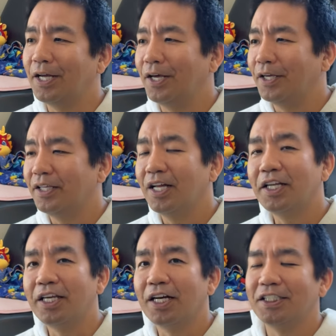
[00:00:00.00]
えー、何
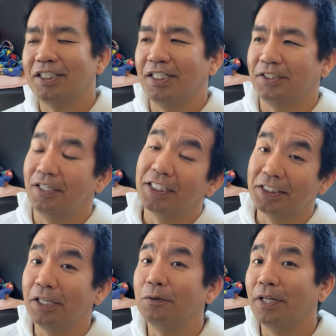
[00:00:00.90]
被害者ずらし
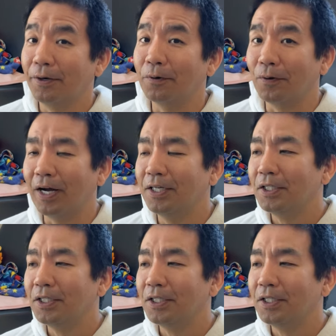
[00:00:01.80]
てるんだよ」とか、